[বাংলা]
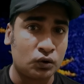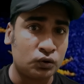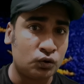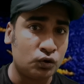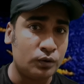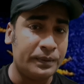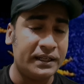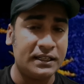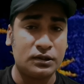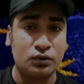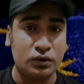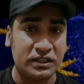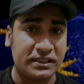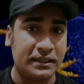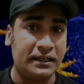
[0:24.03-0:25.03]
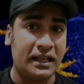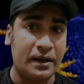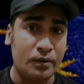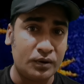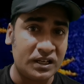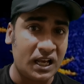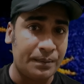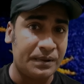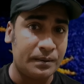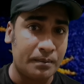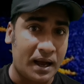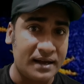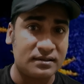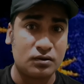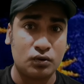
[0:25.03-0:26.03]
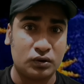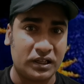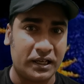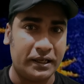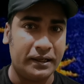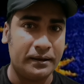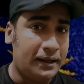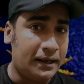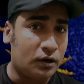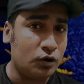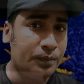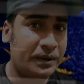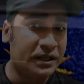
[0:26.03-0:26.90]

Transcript: কতটুকু মেনে চলেছেন এবং কি আপনার মাস্ক কোথায় এখন